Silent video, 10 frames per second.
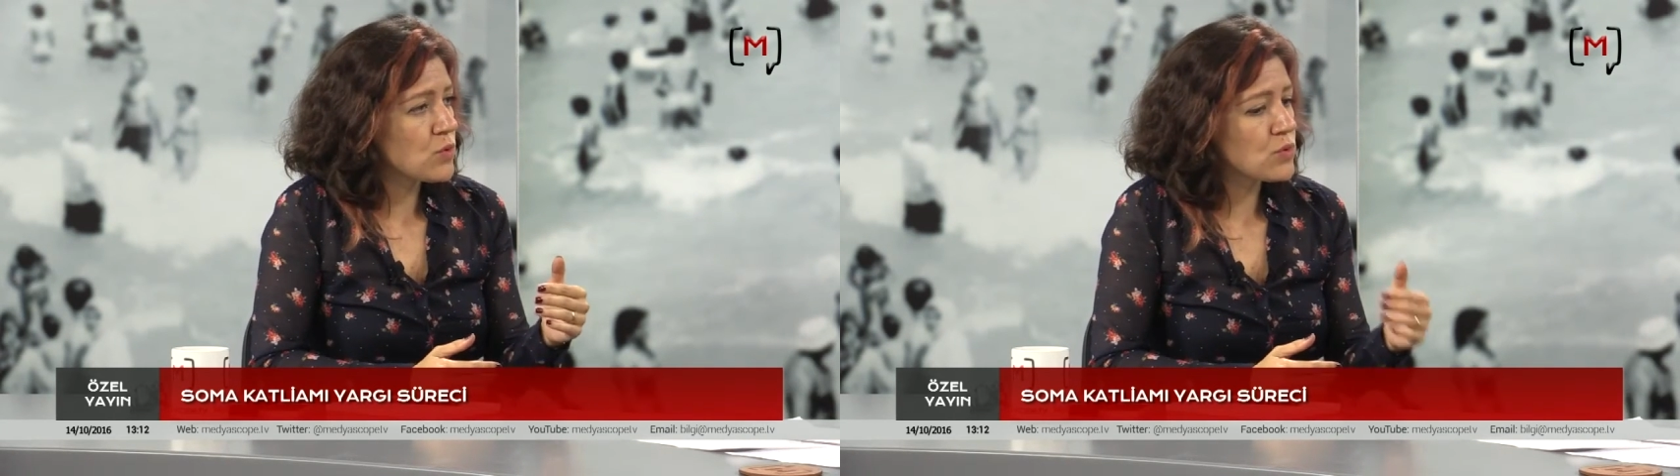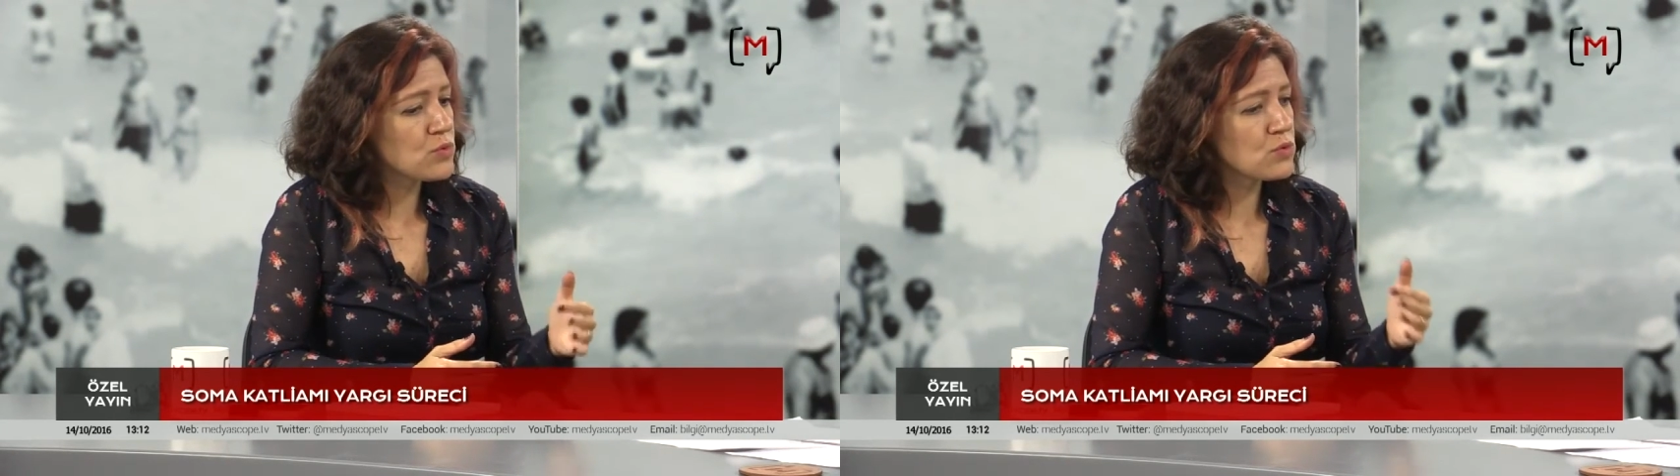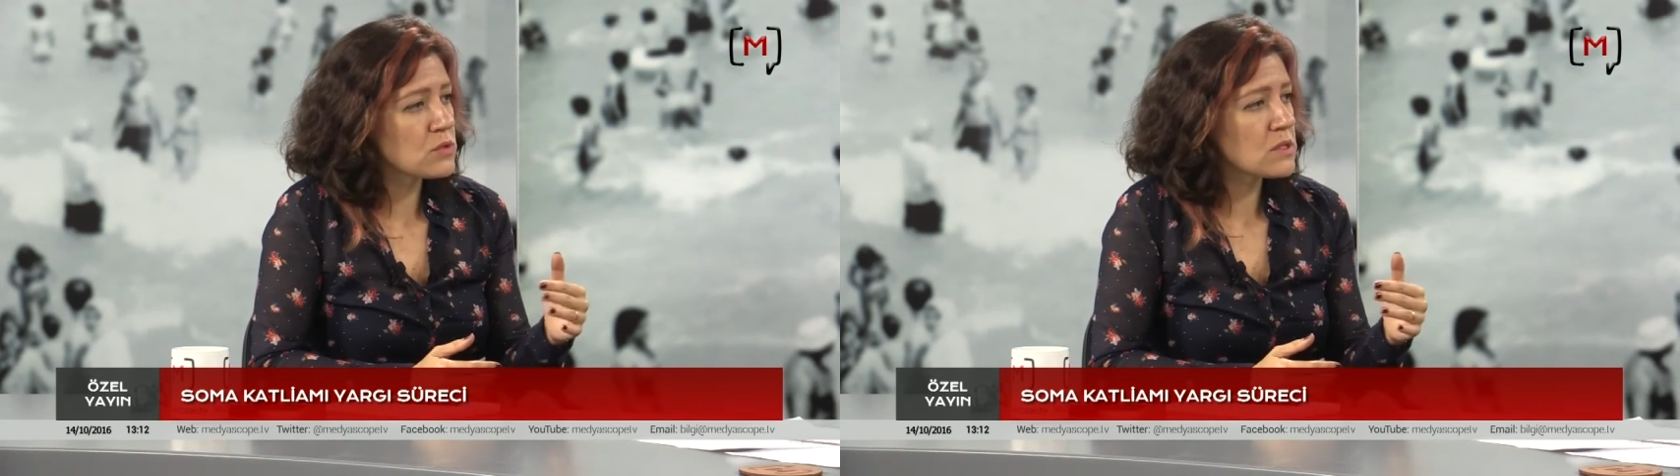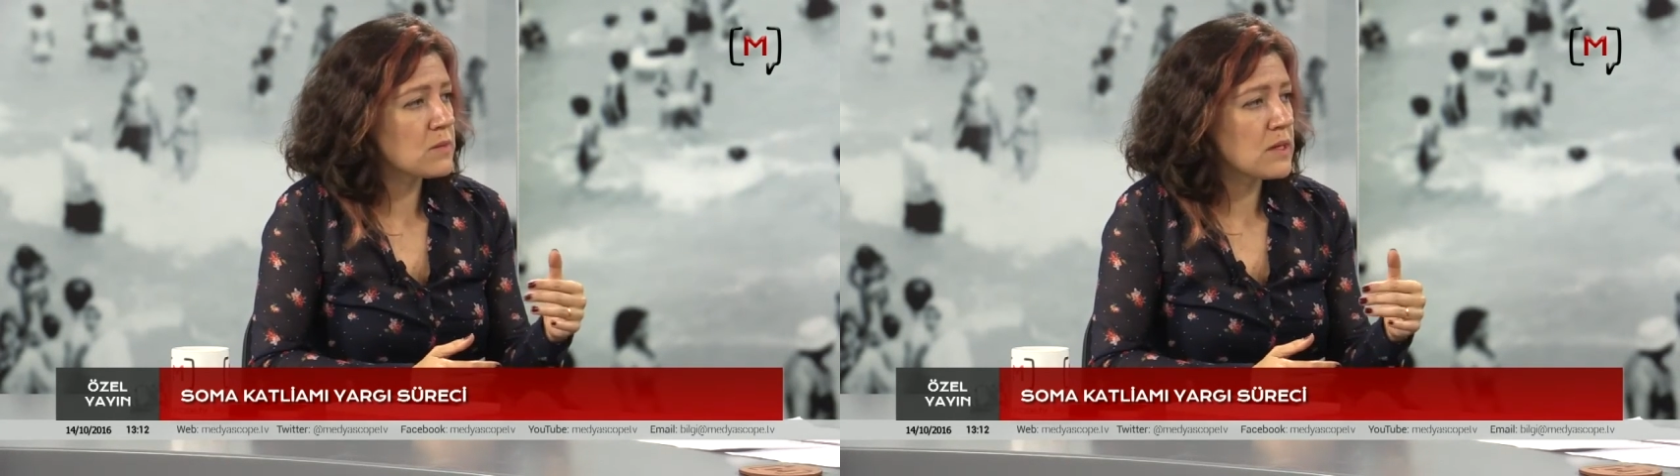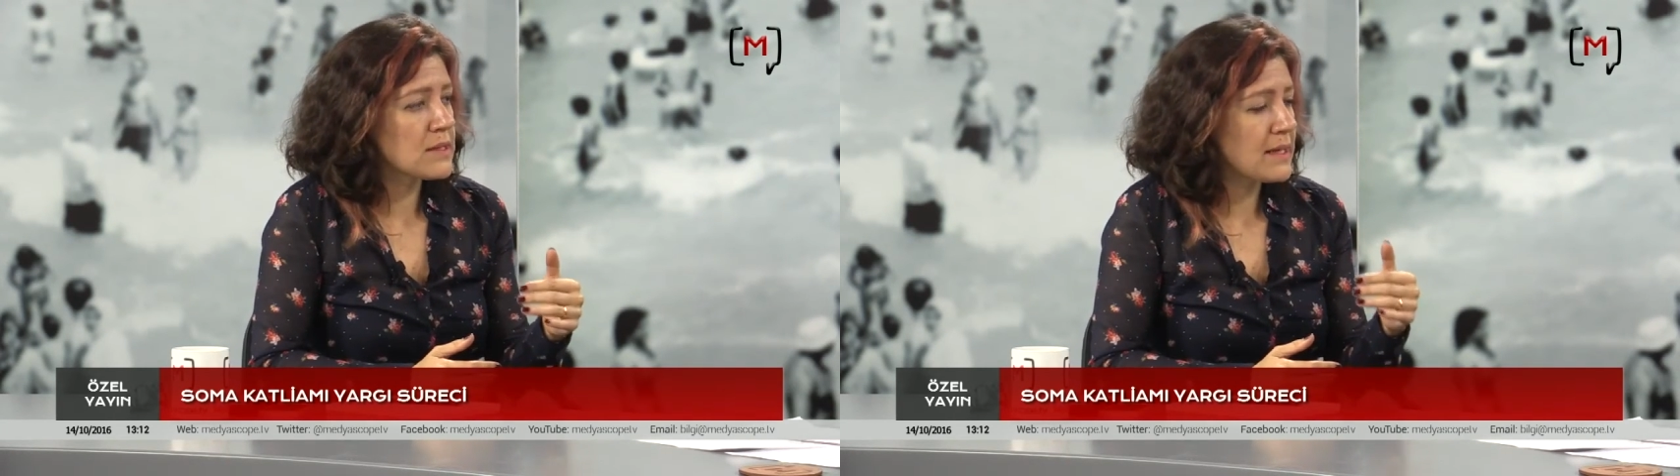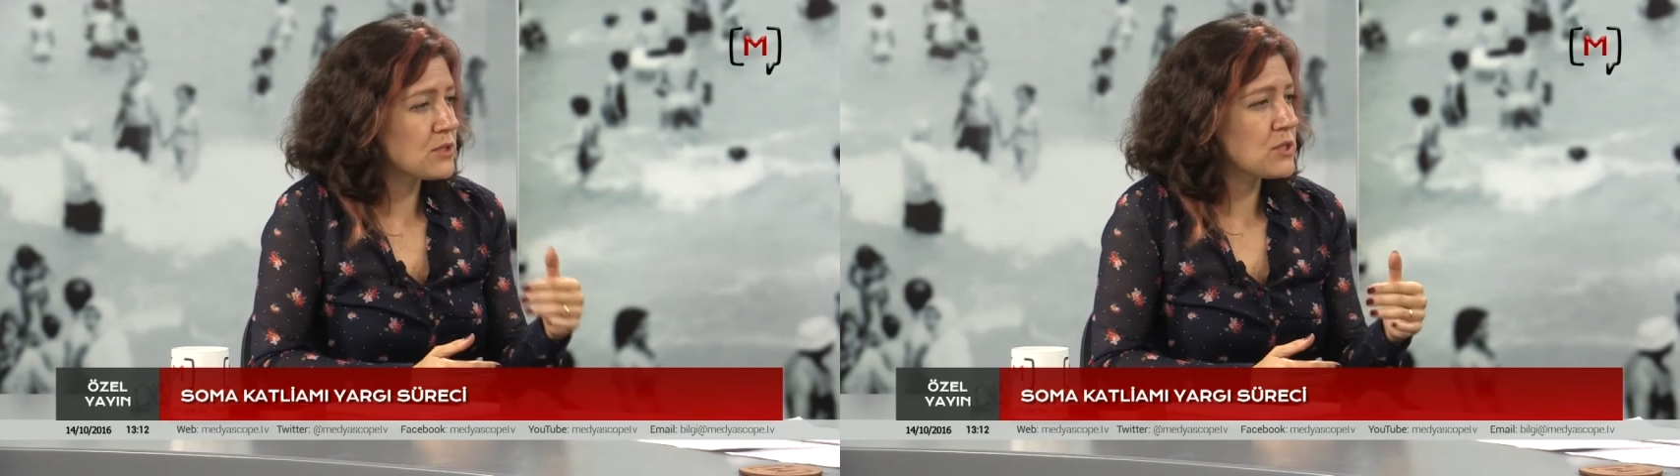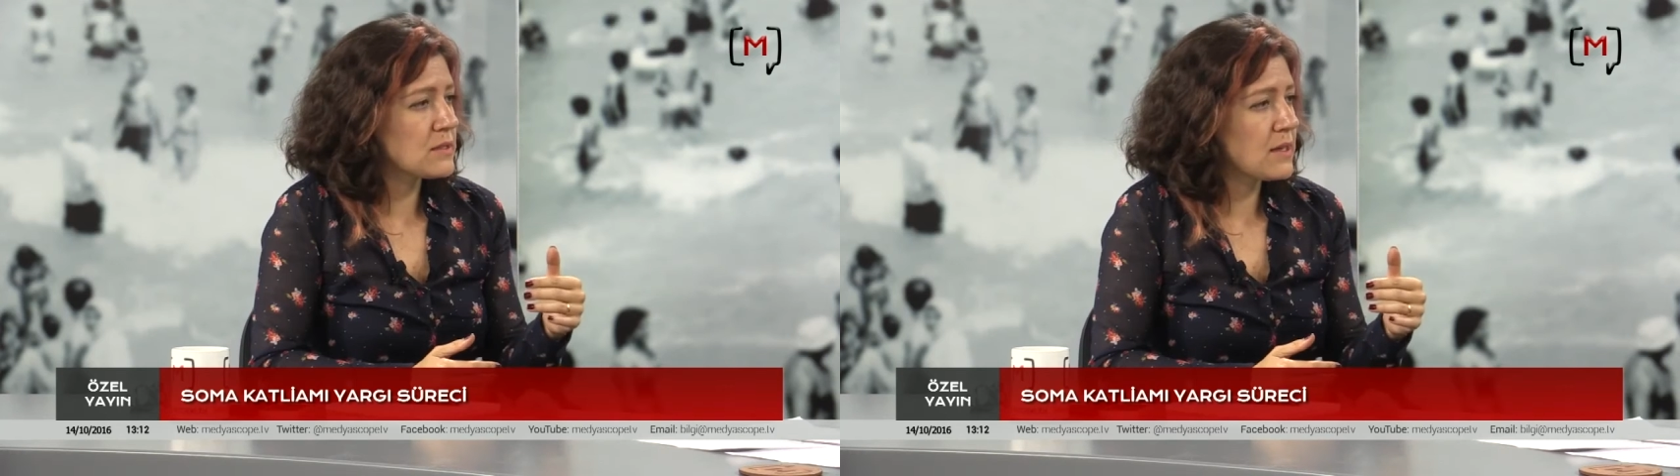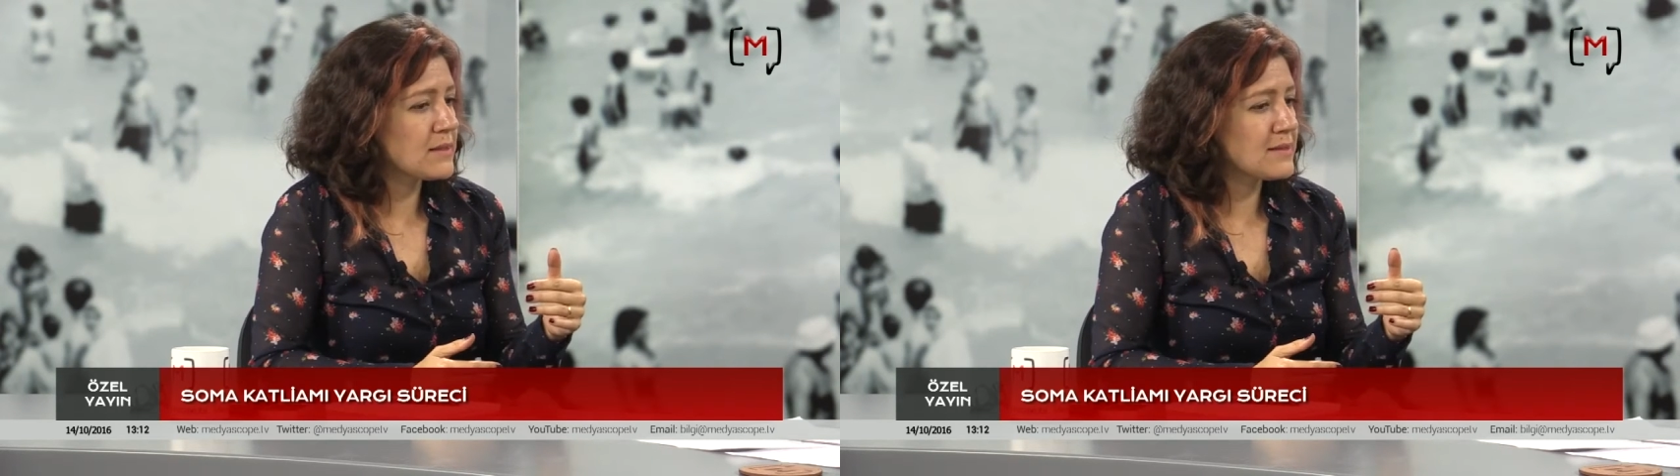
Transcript: Okuduğunuz zaman gerçekten